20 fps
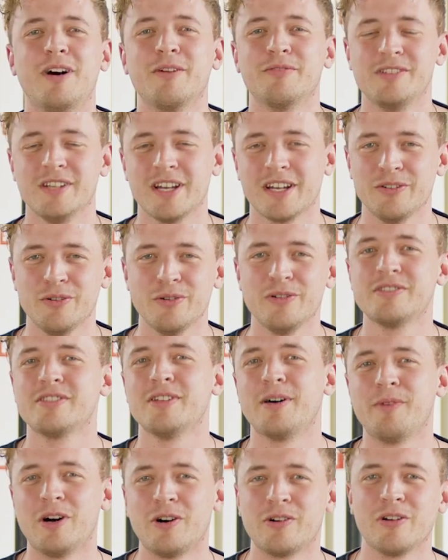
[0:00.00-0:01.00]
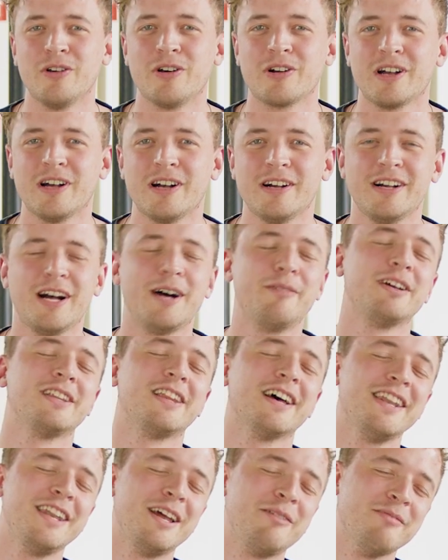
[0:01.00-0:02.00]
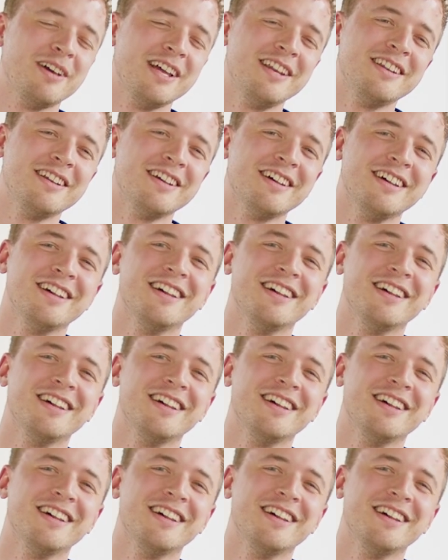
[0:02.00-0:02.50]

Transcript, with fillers: auf seriös, aber auch locker. Aber dann am Ende